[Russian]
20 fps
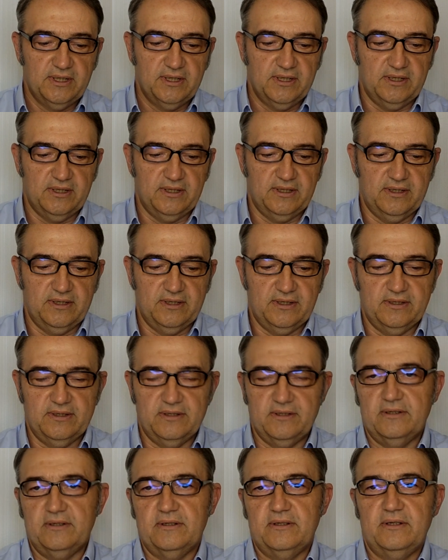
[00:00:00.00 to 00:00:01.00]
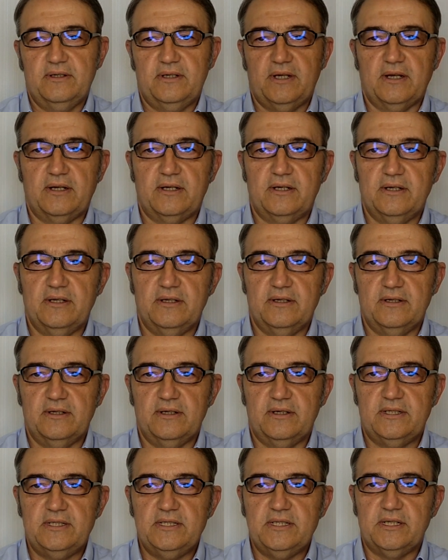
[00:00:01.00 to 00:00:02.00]
э, как
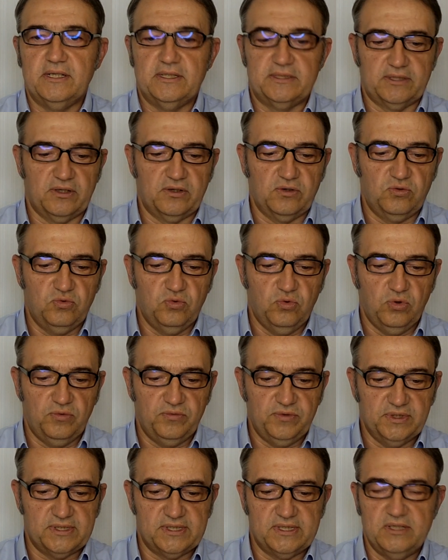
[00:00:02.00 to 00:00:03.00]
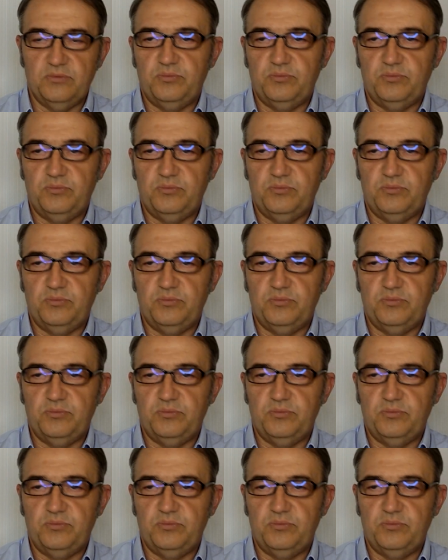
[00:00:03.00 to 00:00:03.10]
э, книготорговец